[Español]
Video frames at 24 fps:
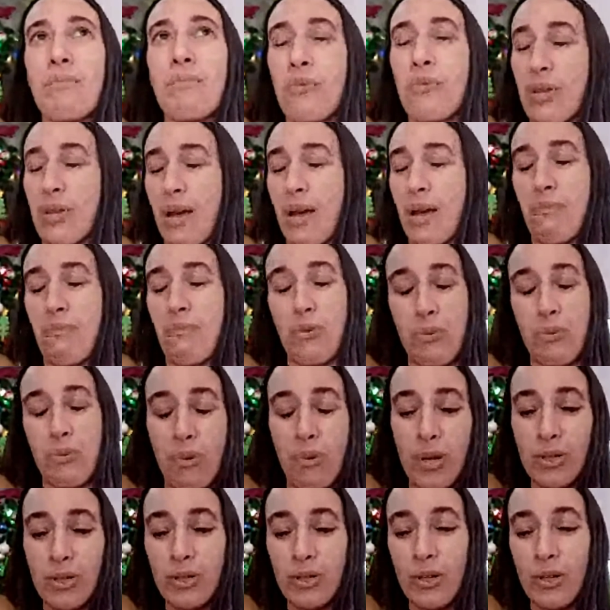muy a
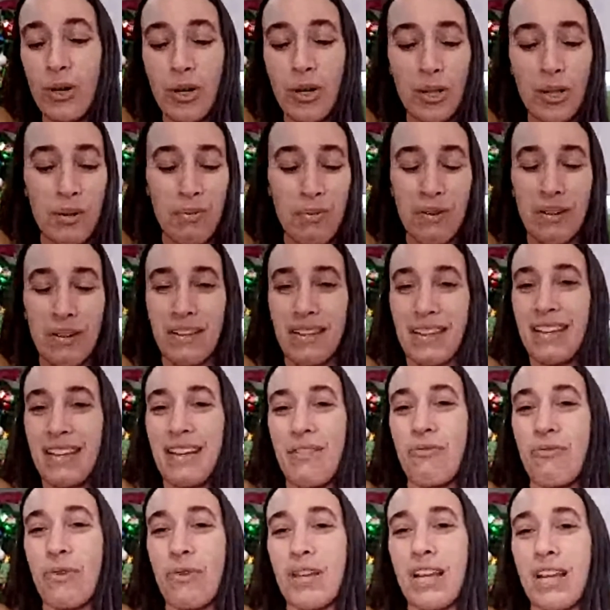pulmón todo,
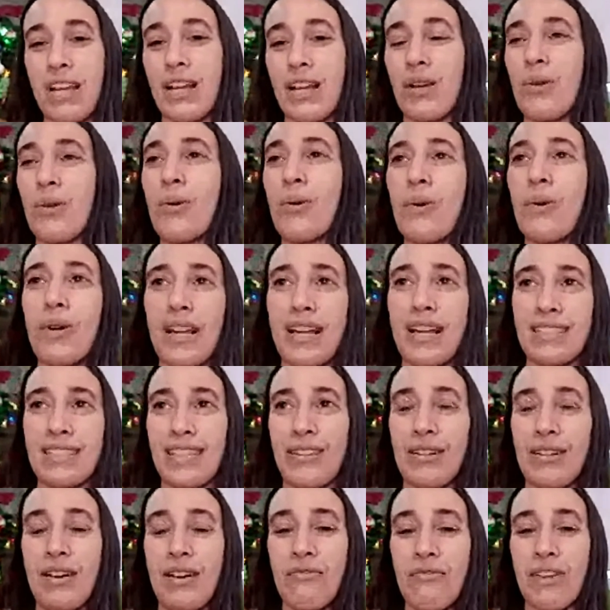porque fue en el club,
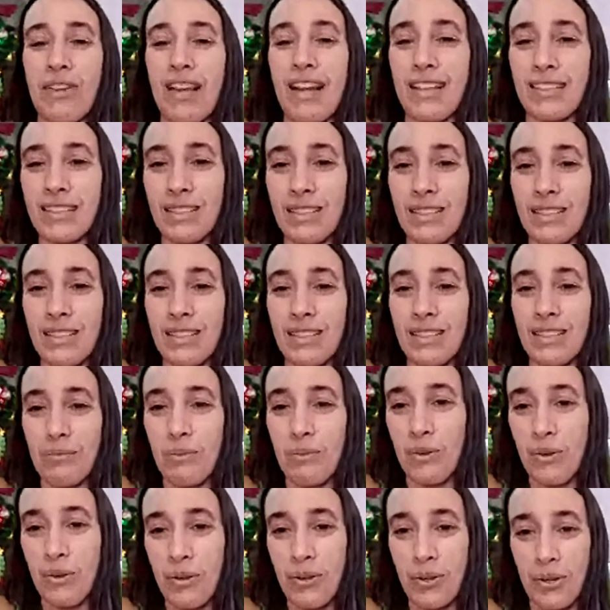la escenografía la
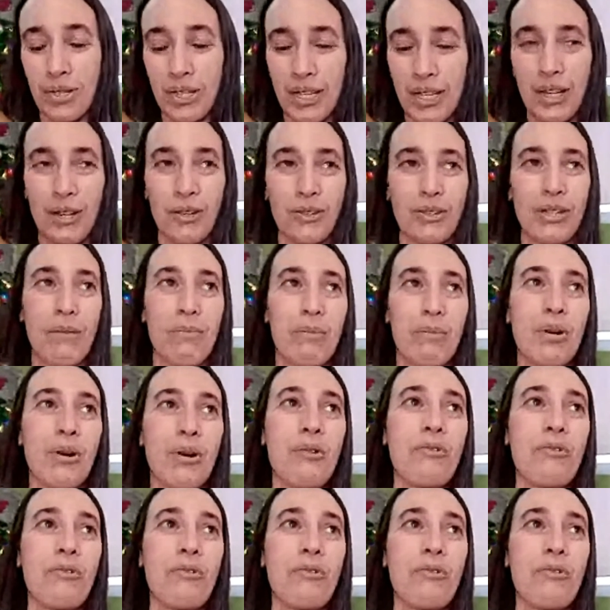hicimos con Jorge y la otra